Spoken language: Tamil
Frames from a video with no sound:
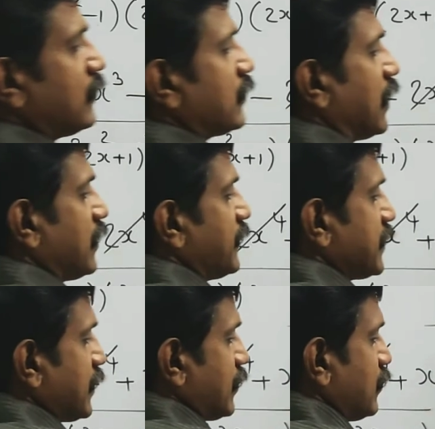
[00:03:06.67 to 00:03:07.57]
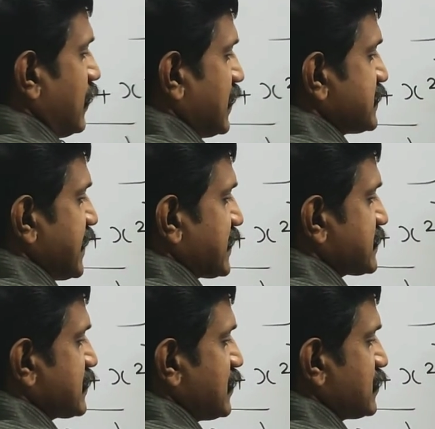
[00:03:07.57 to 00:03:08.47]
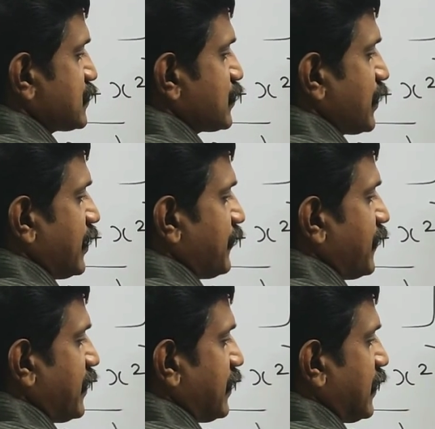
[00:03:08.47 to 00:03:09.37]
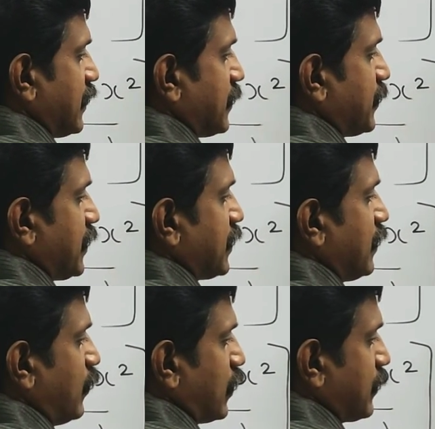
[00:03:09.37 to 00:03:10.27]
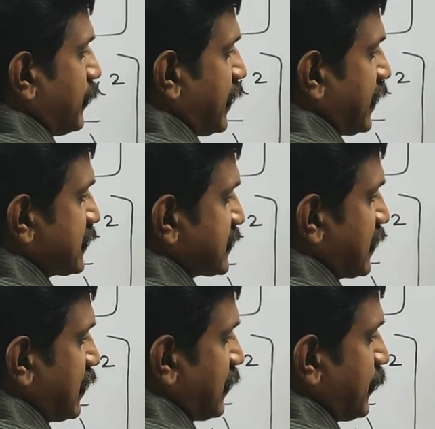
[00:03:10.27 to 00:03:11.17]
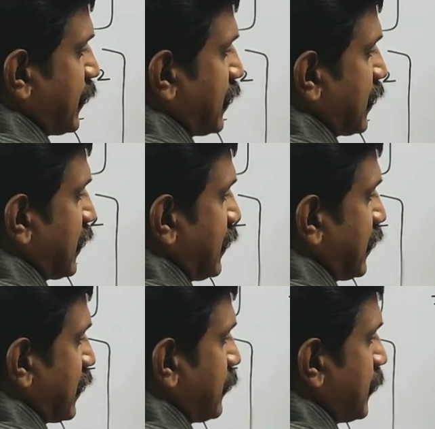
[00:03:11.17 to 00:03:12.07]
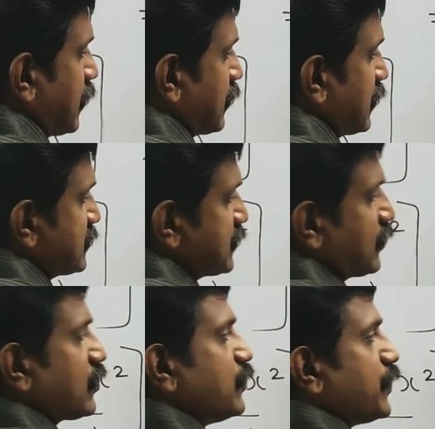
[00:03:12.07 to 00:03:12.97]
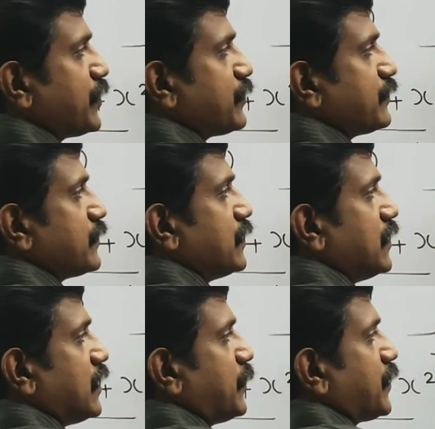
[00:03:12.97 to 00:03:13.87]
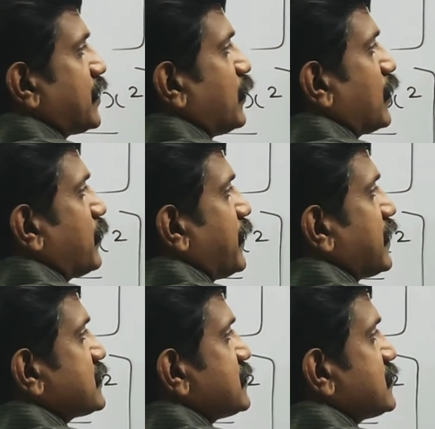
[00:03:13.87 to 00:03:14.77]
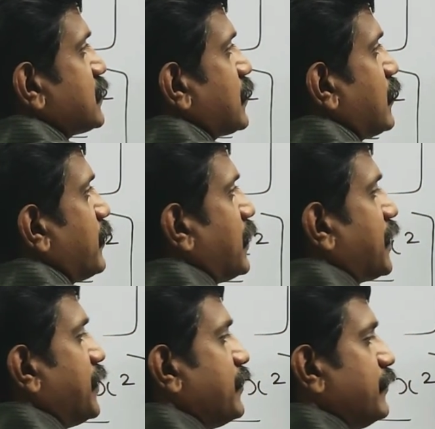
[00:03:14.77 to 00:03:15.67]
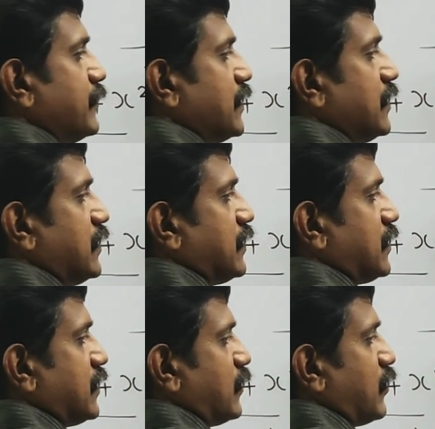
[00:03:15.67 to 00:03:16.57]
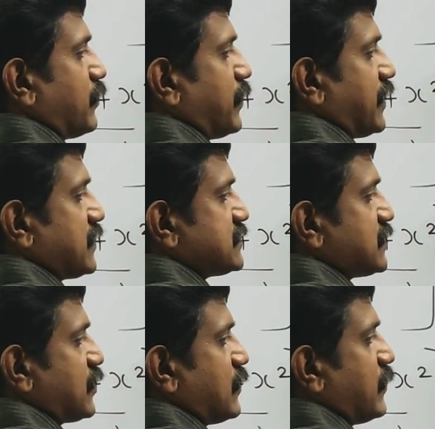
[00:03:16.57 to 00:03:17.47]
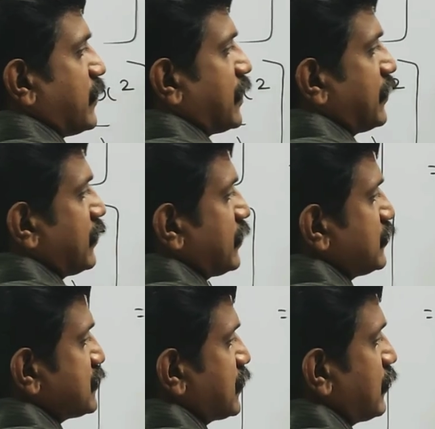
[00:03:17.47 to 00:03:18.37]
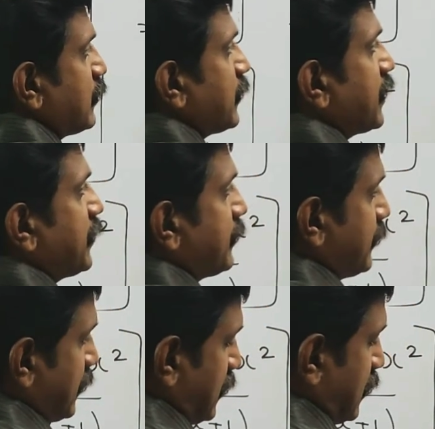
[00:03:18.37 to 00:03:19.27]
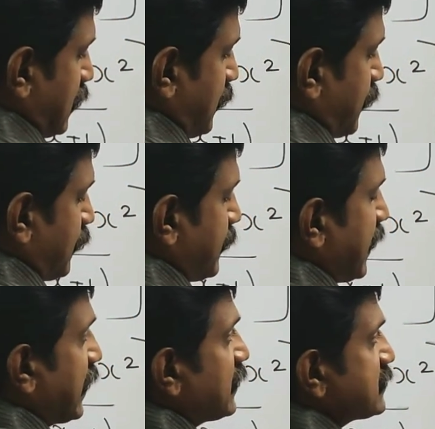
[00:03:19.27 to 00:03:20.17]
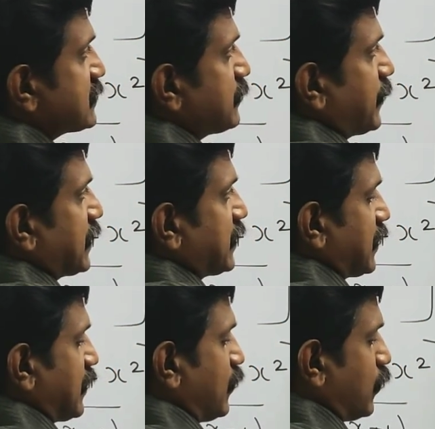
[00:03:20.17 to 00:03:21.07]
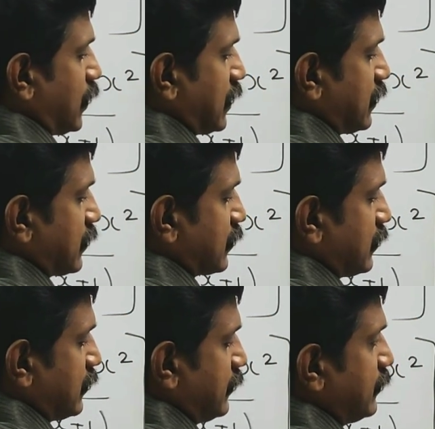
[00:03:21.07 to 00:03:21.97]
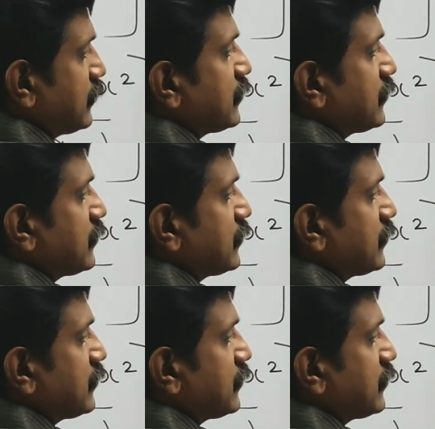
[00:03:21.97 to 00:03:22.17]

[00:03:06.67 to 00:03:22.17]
உங்களுக்கு நல்லாவே தெரியும் ஆஸ் எக்ஸ்டர்ன்ஸ் டர்ன்ஸ் டு இன்ஃபினிட்டி அப்படின்னா ஒன் பை எக்ஸ் கண்டிப்பாக எங்கே மாறும்னா ஜீரோவுக்கு போயிடும் அப்போ இந்த ஒன் பை எக்ஸ் ஜீரோவாக மாறிடும் இந்த ஒன் பை எக்ஸ் ஜீரோவாக மாறிவிடும் இது ஜீரோவாக மாறிவிடும் அப்போ பேலன்ஸுன்னு பார்த்தீங்கன்னா ஒன் இருக்கும்